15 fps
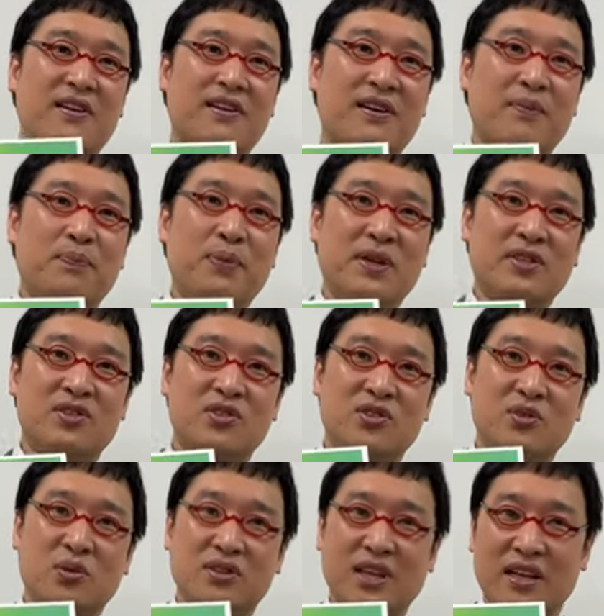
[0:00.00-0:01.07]
れは別
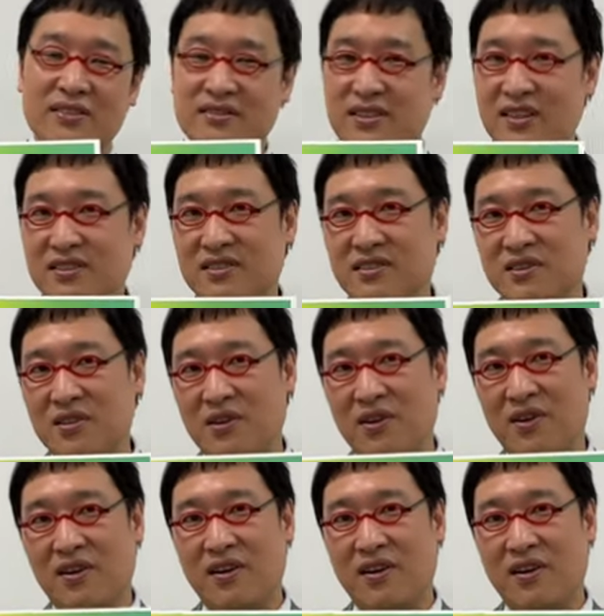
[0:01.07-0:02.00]
所さんですよ